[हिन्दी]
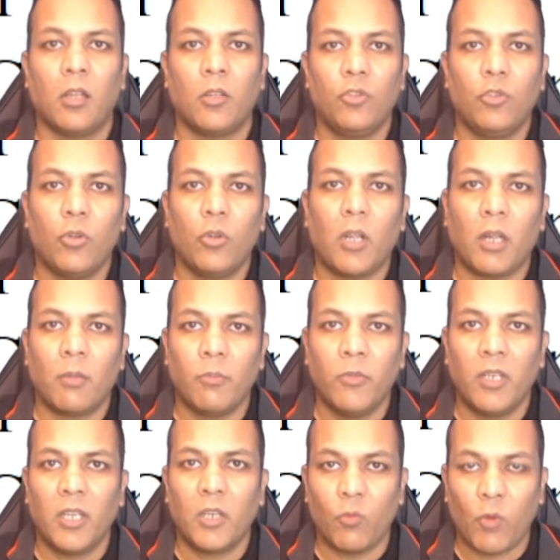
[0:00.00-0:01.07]
जो आपने
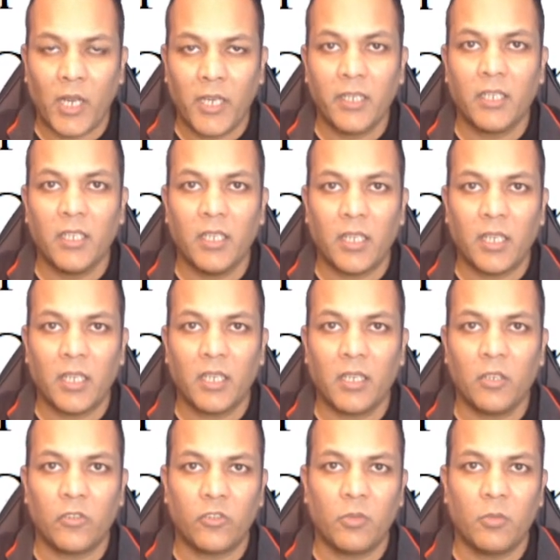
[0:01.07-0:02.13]
एक्वायर किया है
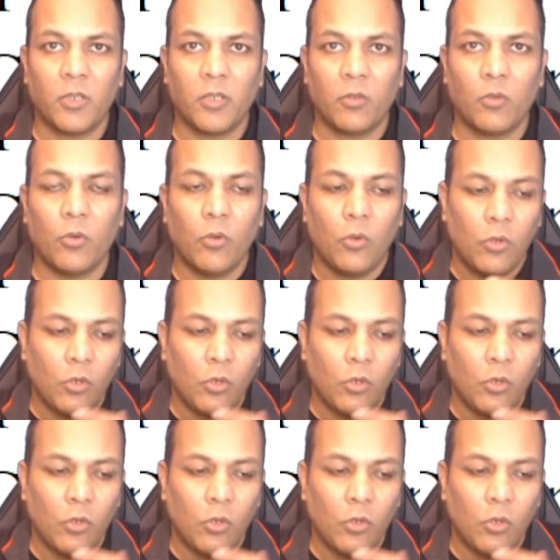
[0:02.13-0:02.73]
कस्टमर को